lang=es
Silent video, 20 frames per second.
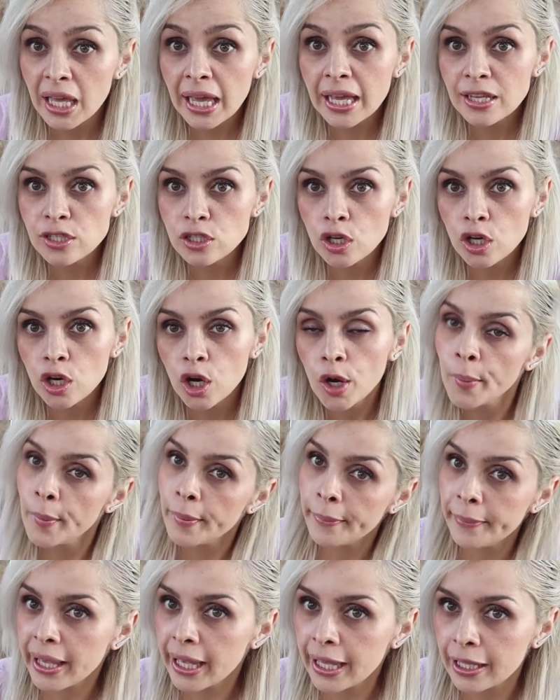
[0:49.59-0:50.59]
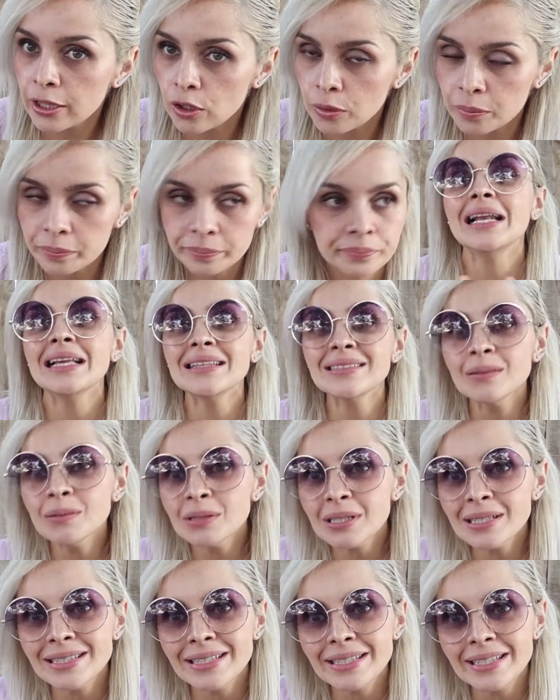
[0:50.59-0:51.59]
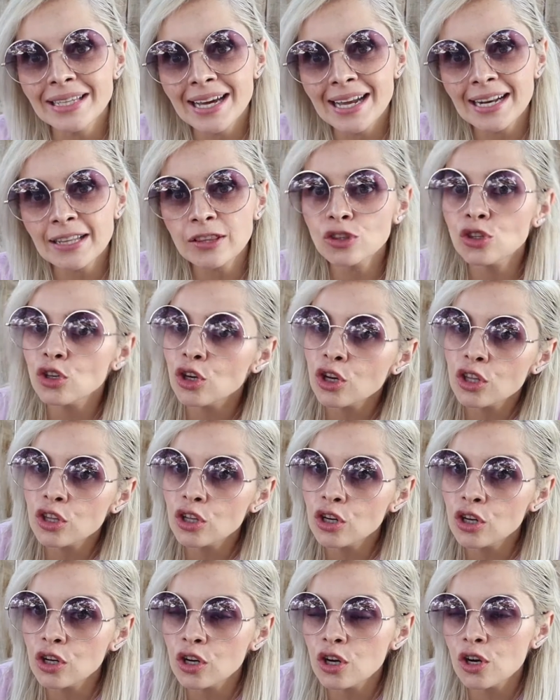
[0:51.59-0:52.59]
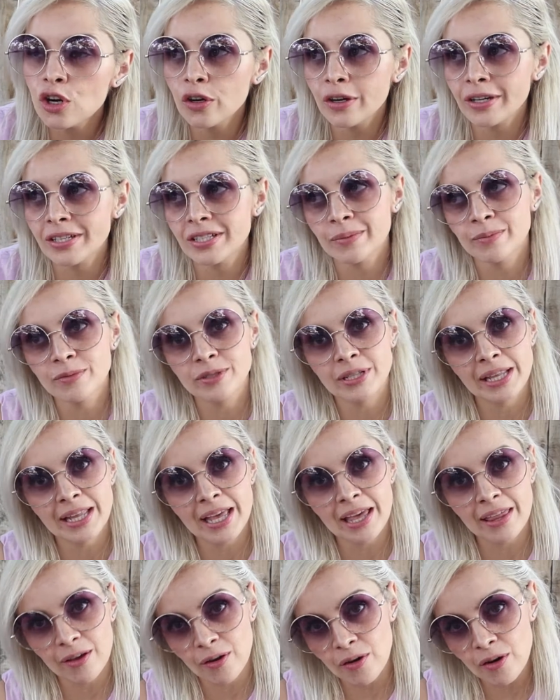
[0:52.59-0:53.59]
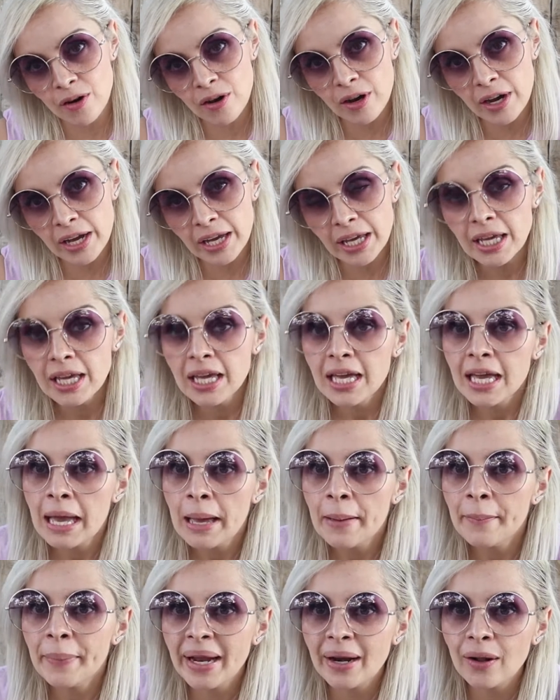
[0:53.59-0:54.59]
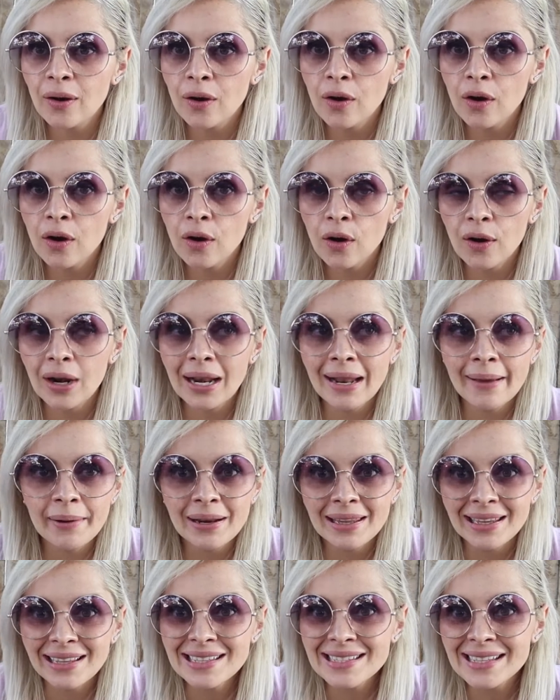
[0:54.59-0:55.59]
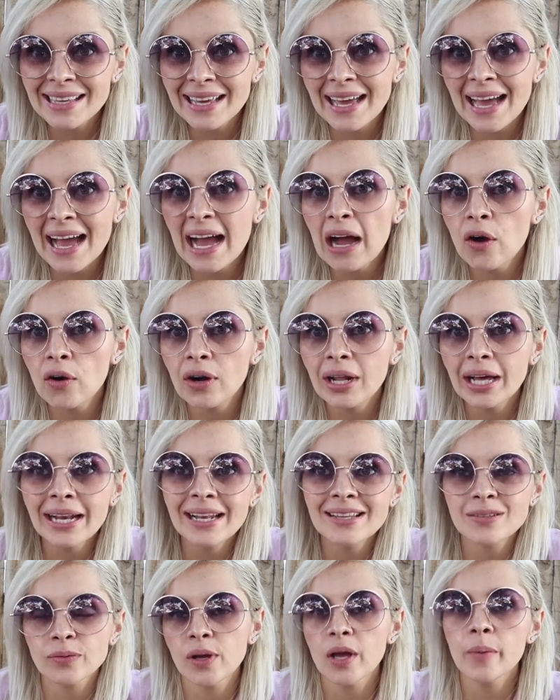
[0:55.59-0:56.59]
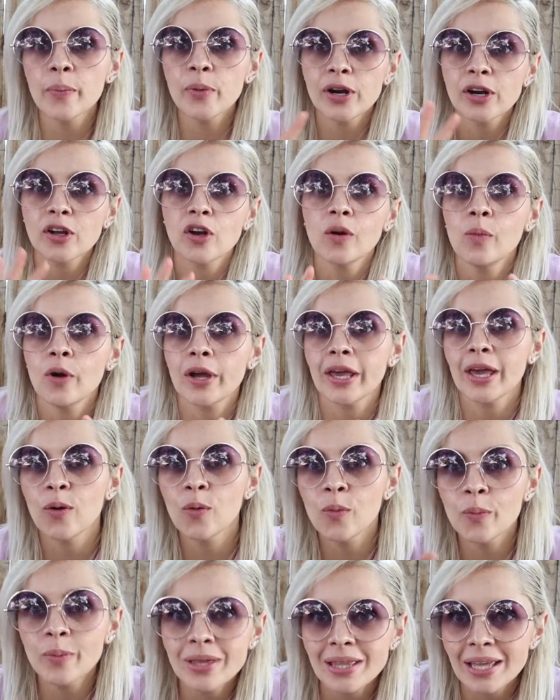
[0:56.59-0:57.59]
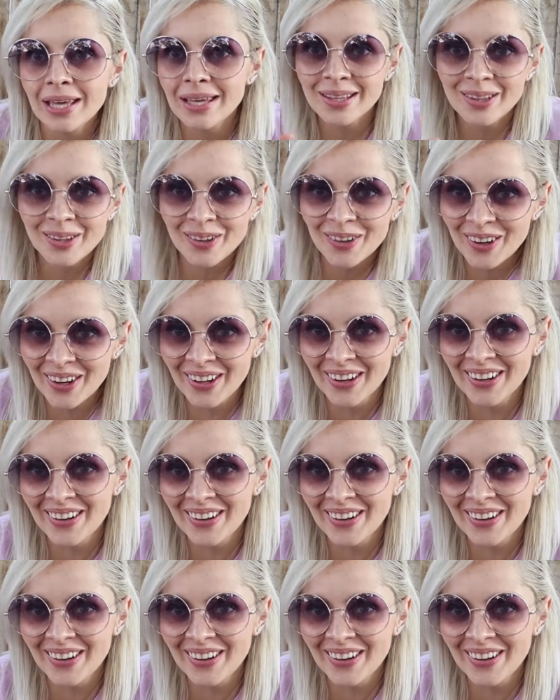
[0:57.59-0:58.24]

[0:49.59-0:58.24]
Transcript: eso me encantó. Les vamos a enseñar todo lo que hicimos el día de hoy. Pero la verdad es que ahora les voy a poner como que un videito